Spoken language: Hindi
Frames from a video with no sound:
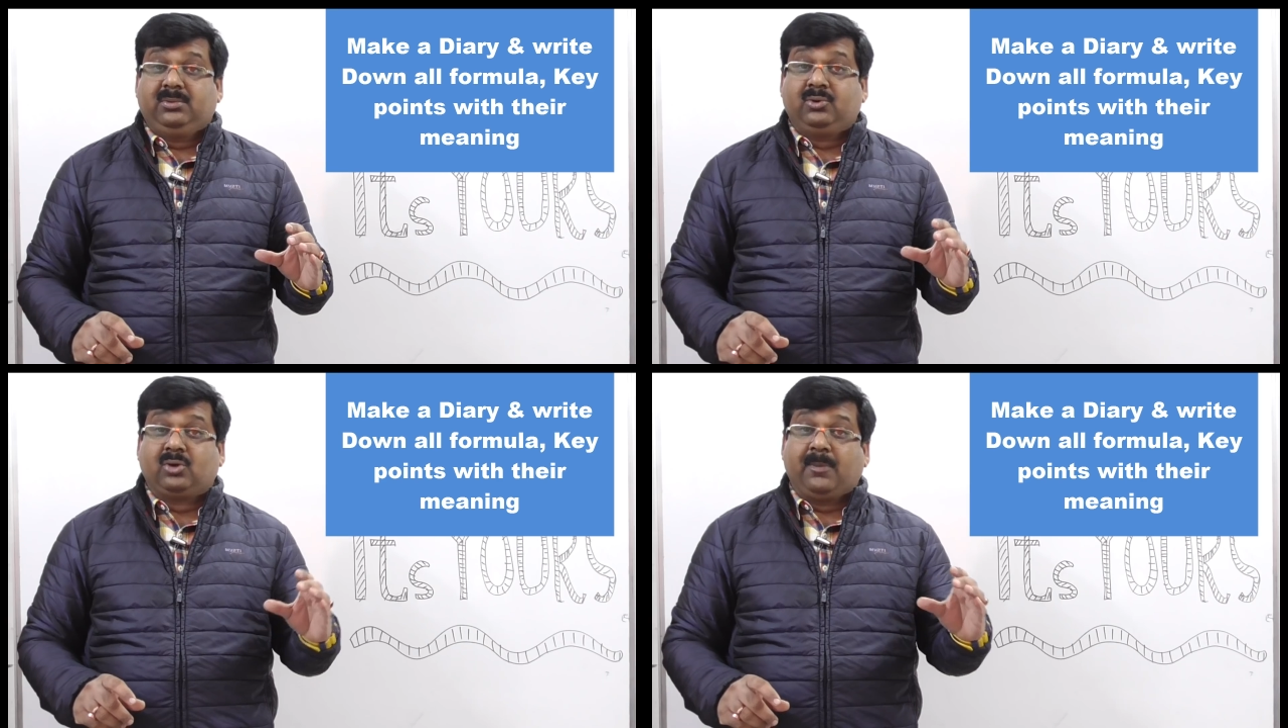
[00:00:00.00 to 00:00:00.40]

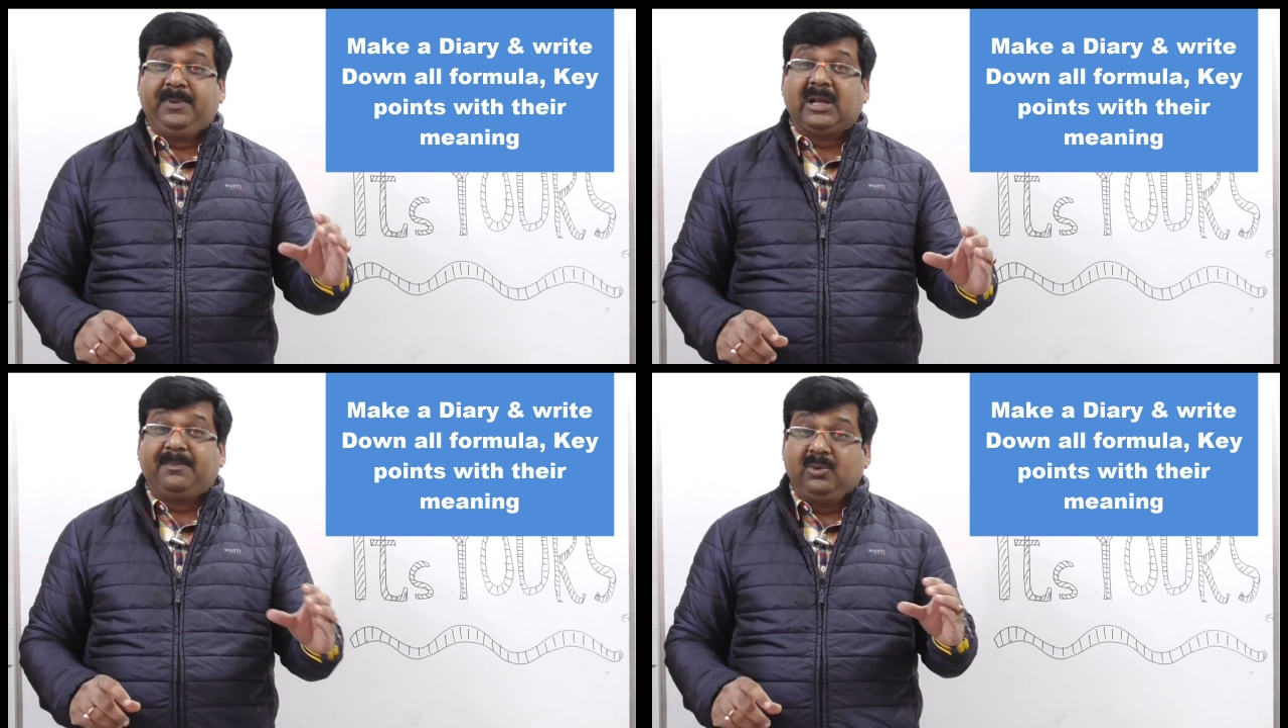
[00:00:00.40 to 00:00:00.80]
जो
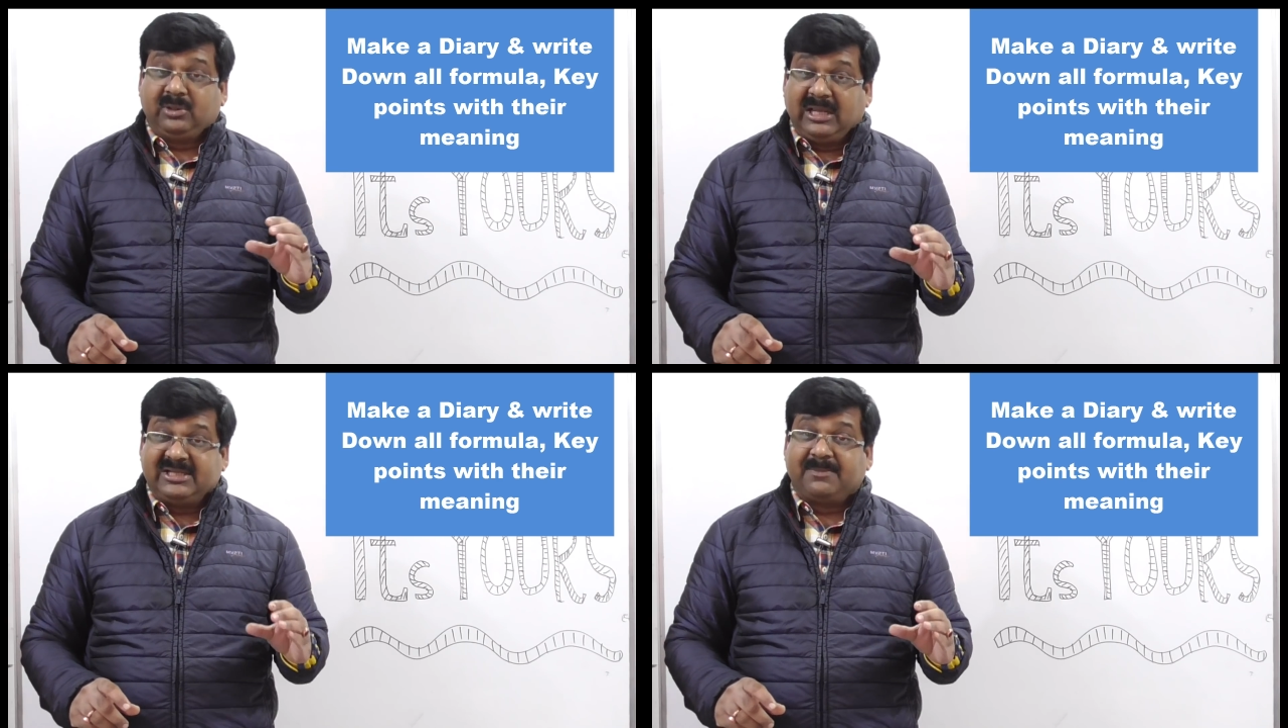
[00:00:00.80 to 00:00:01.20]
टॉपिक आपने
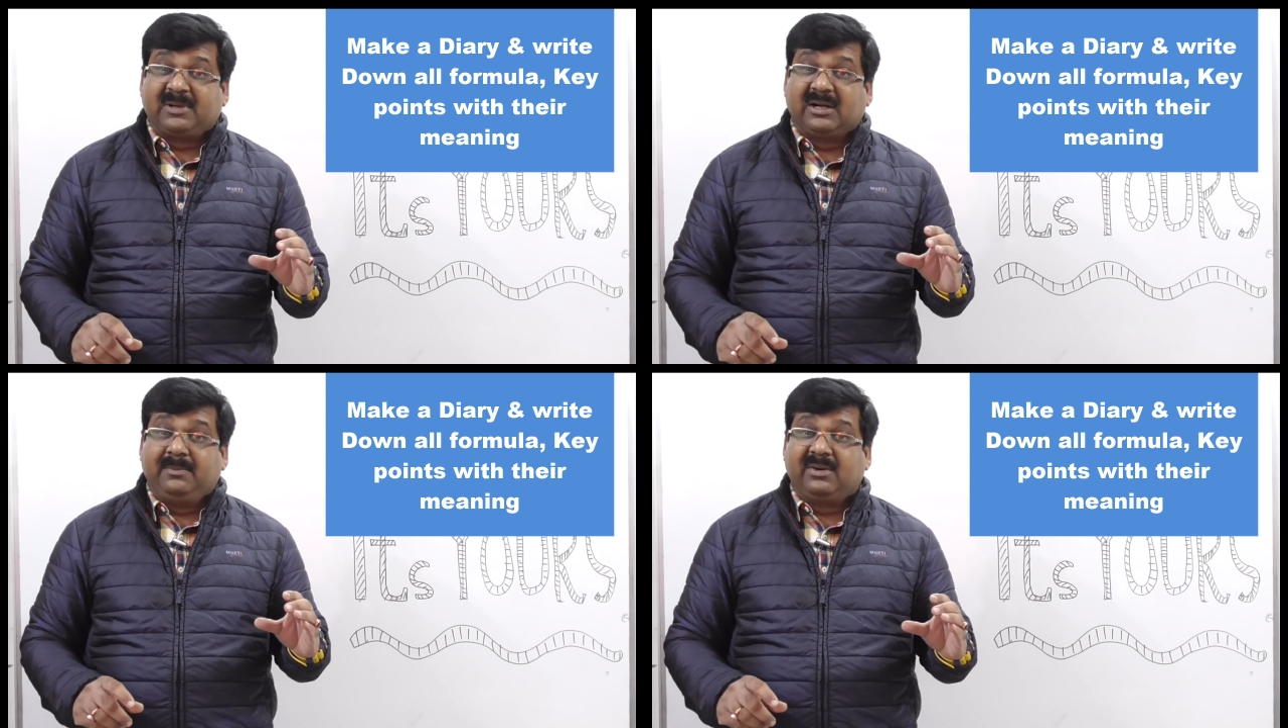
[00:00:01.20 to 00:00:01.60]
उठाया
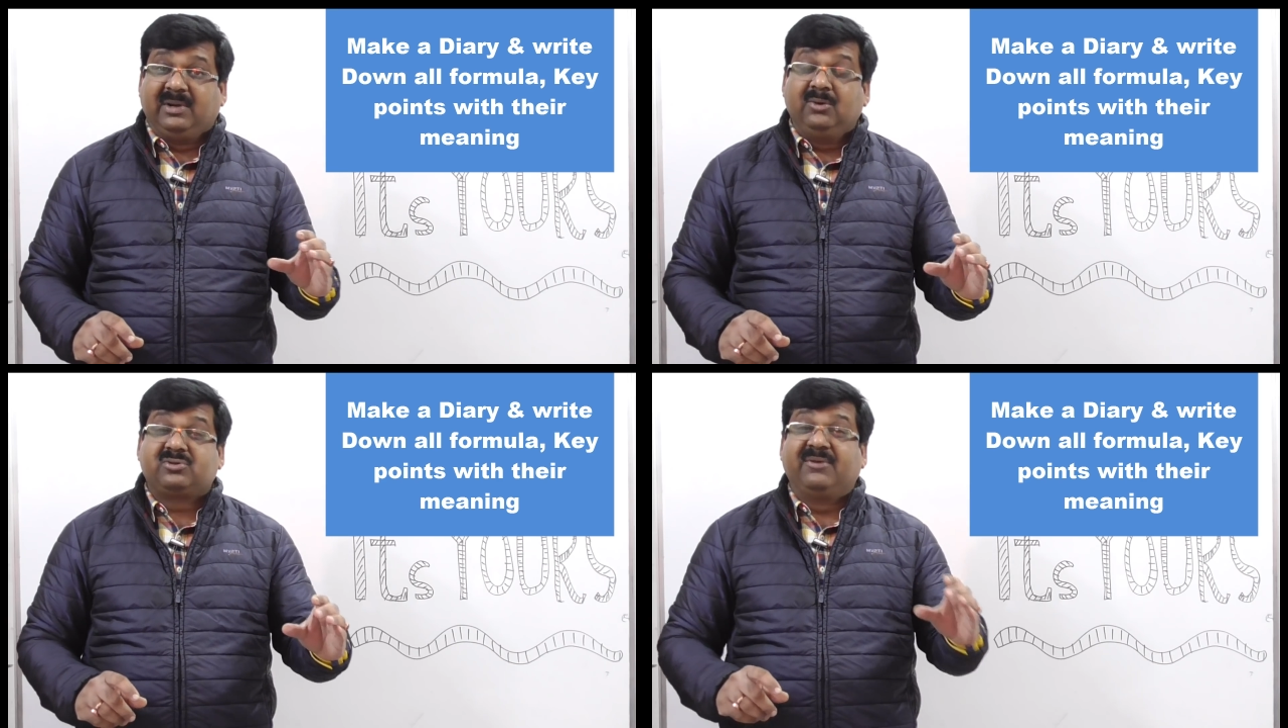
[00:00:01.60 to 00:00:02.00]
चैप्टर नंबर
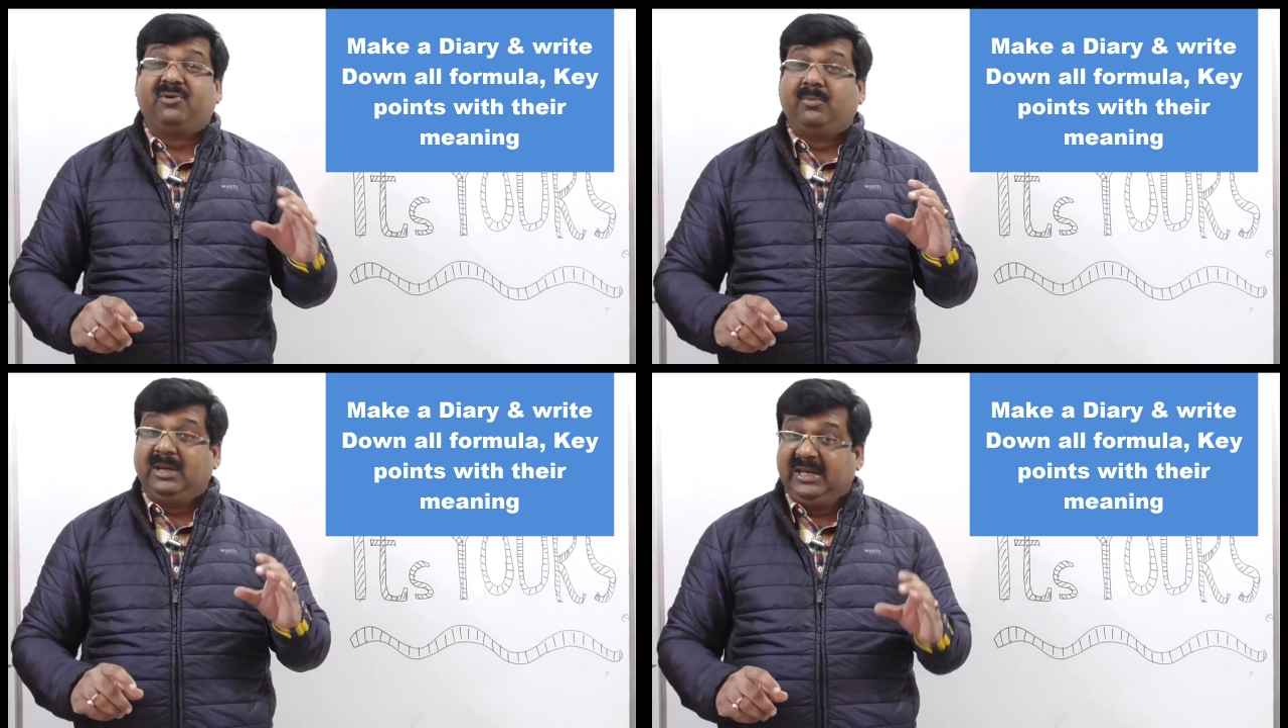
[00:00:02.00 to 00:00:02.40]
वन उसके
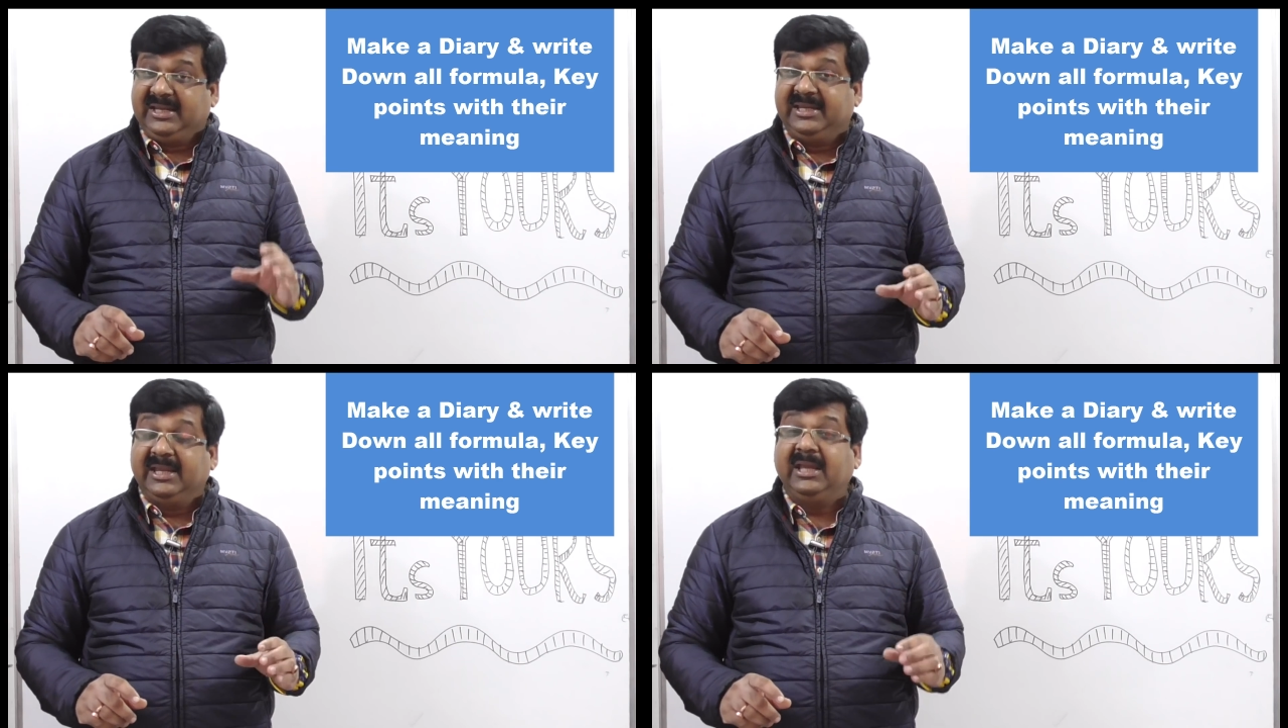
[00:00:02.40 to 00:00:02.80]
फॉर्मूले
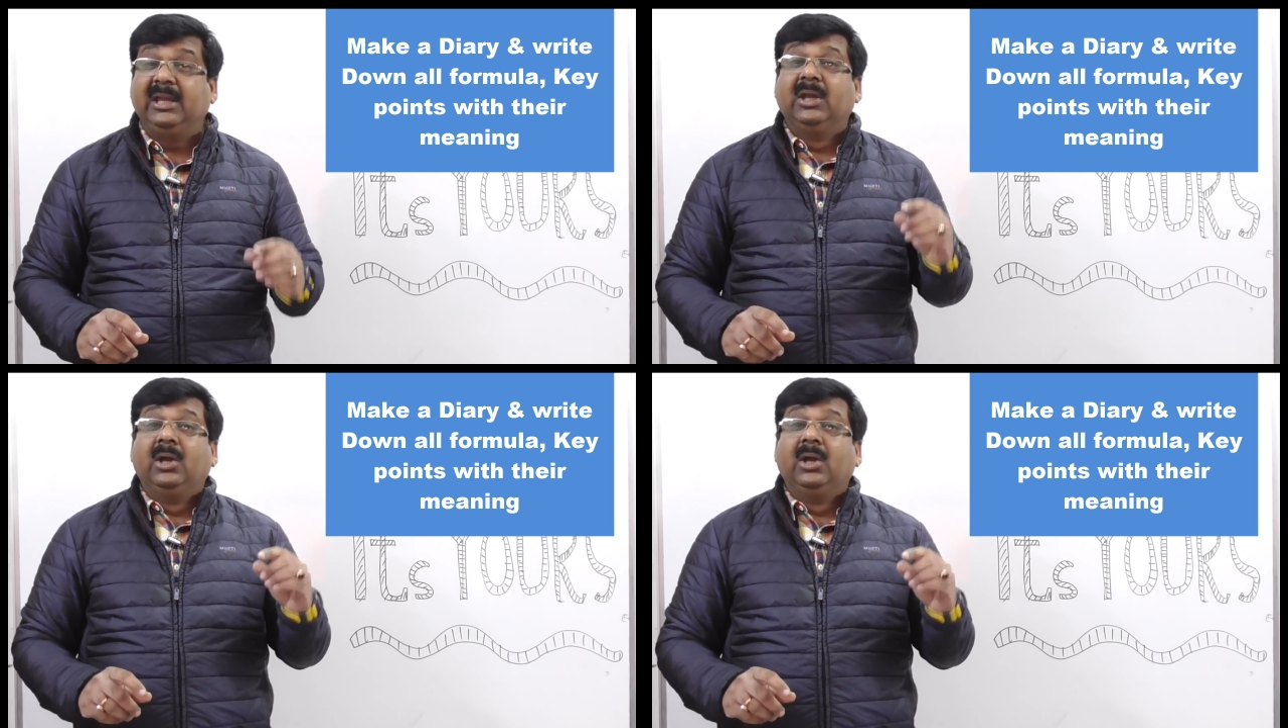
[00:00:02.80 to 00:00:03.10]
लिखिए